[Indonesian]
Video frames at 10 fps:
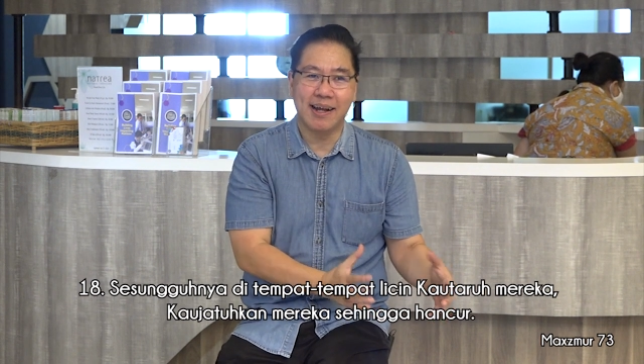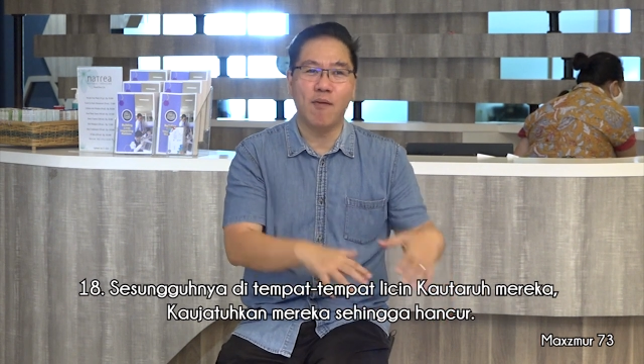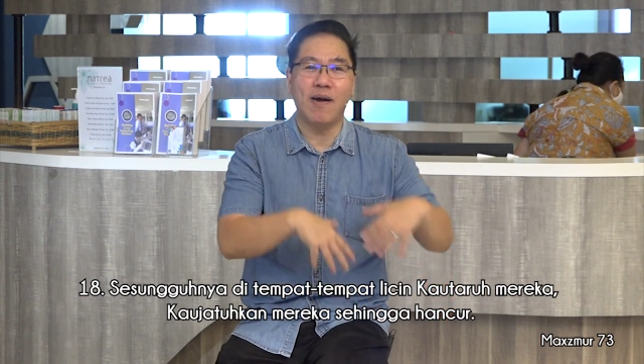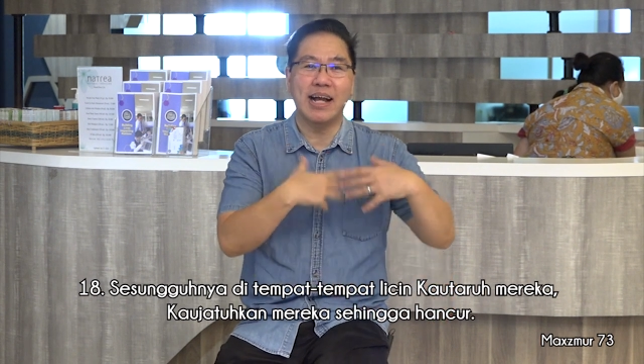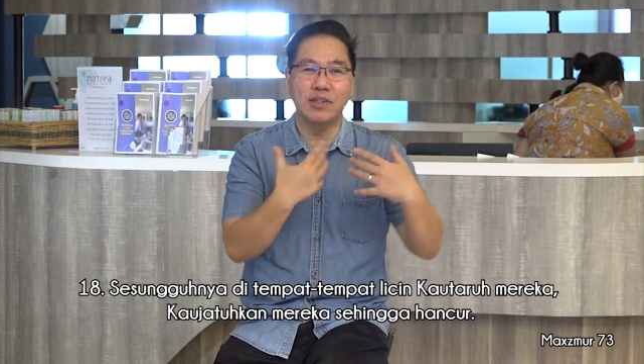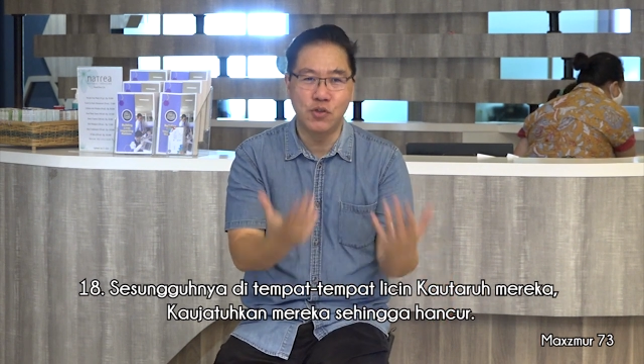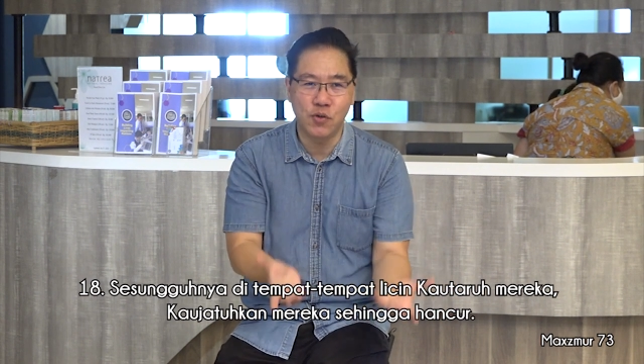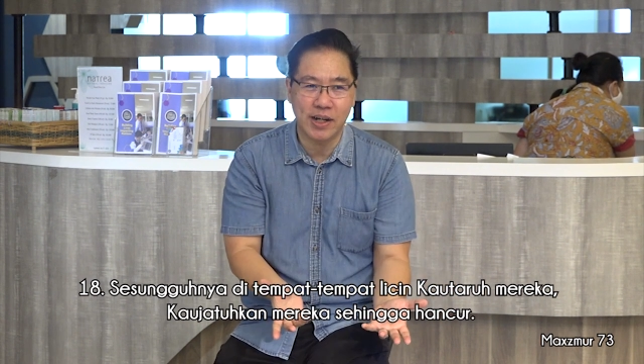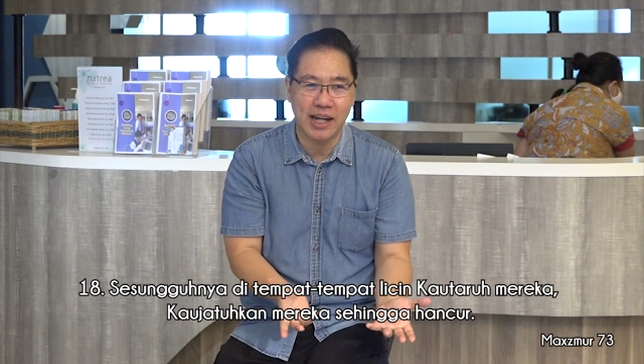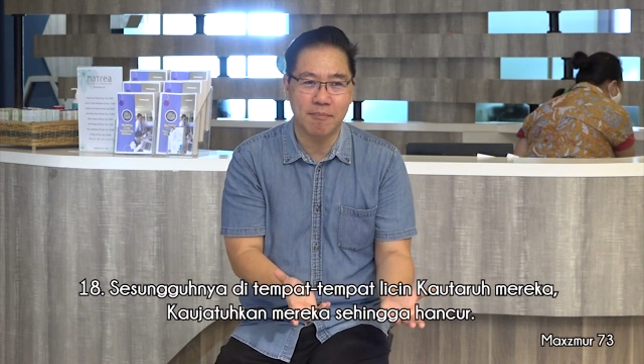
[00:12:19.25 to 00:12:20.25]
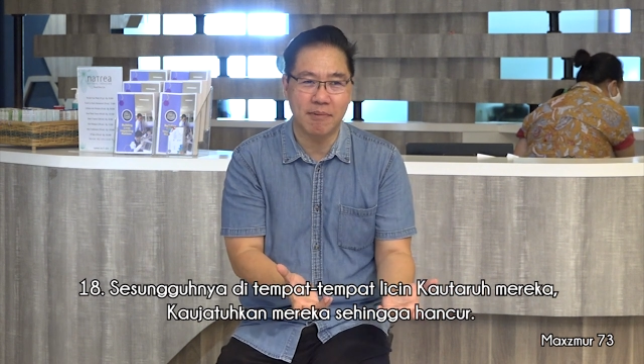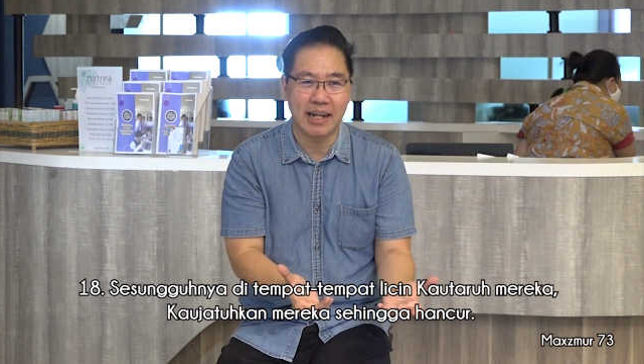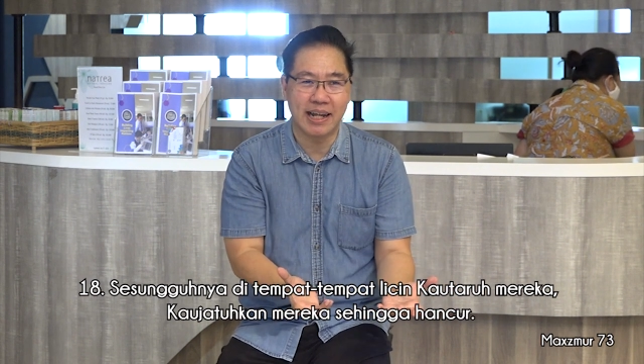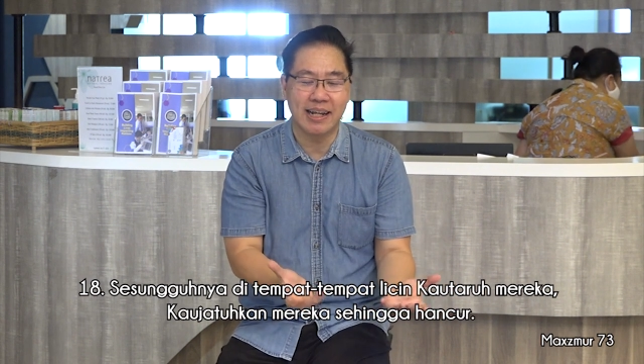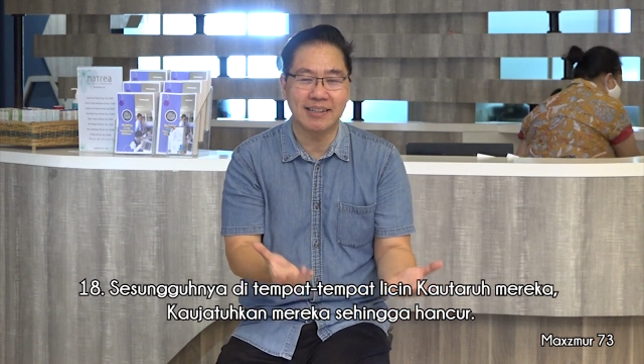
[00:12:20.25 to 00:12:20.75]
kau hancurkan
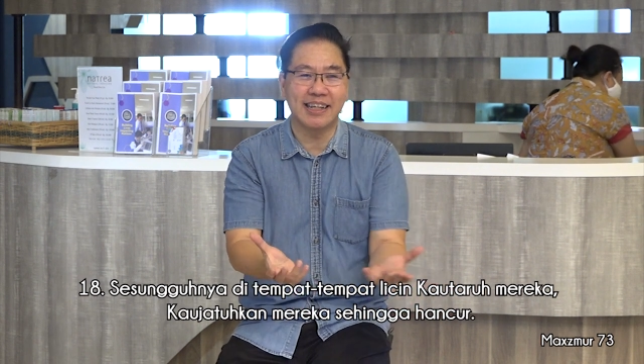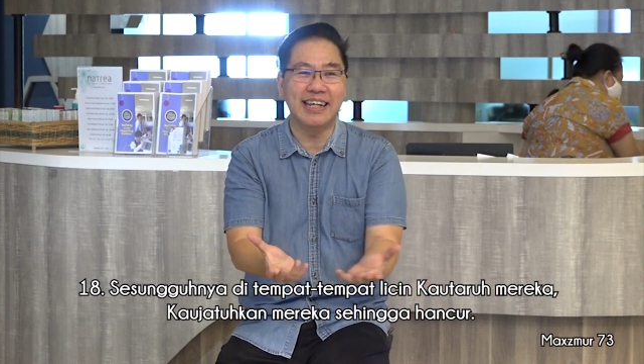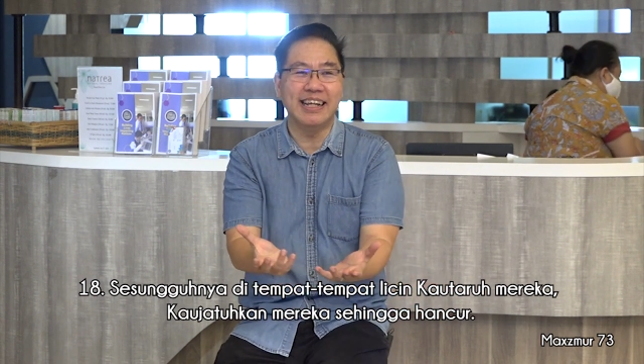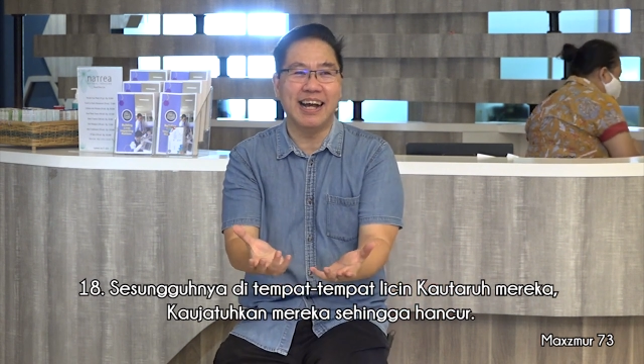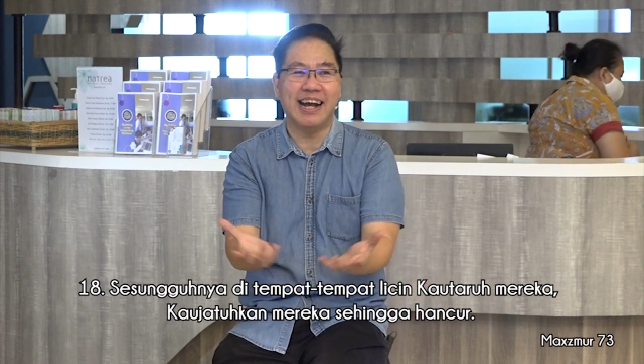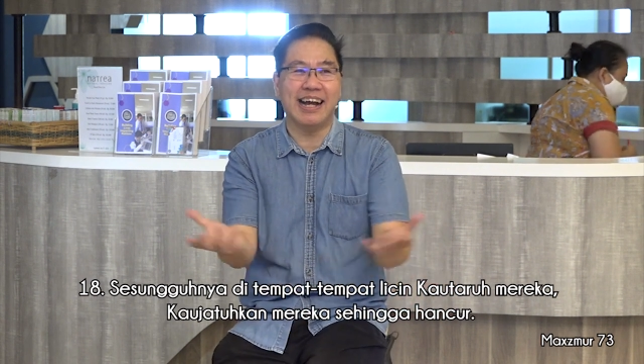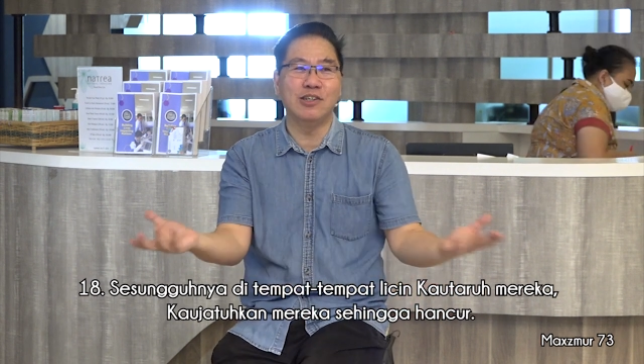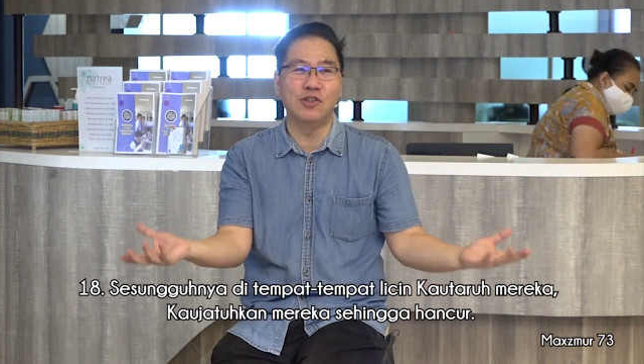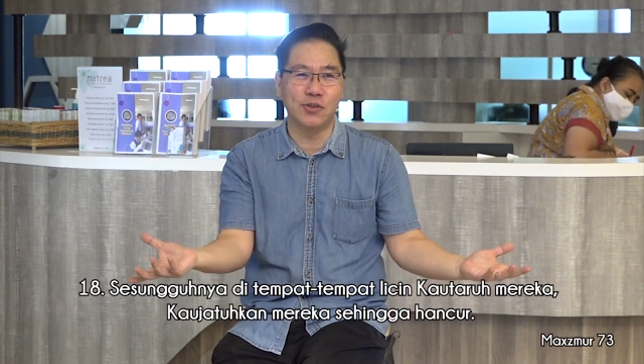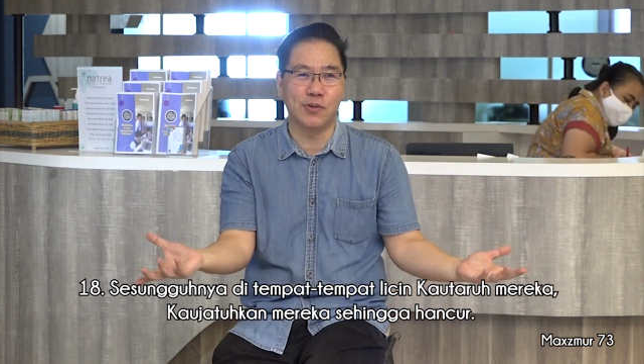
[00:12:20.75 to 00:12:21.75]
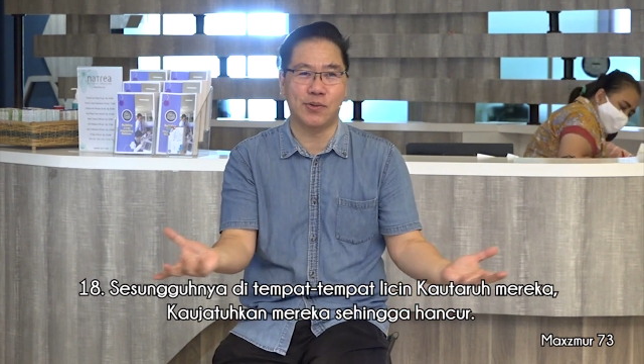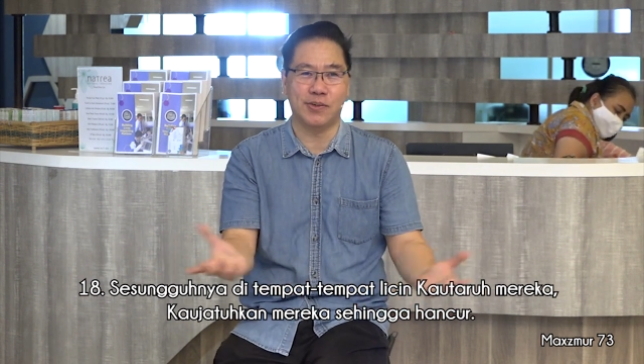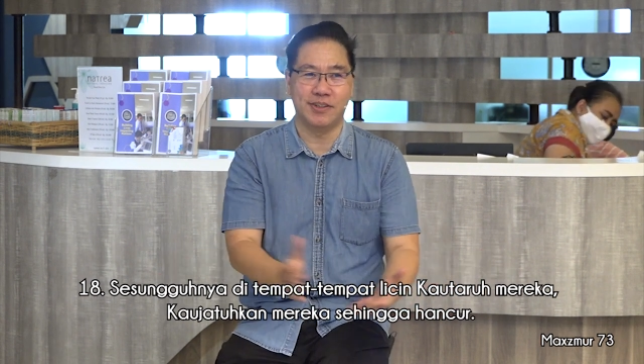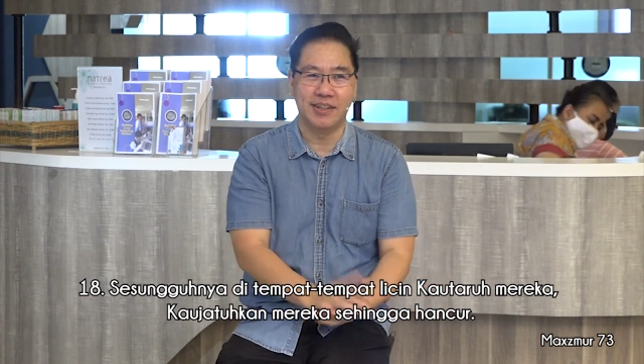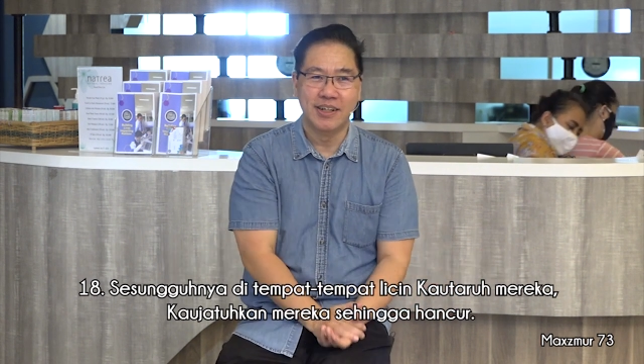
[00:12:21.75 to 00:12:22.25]
mereka sehingga hancur.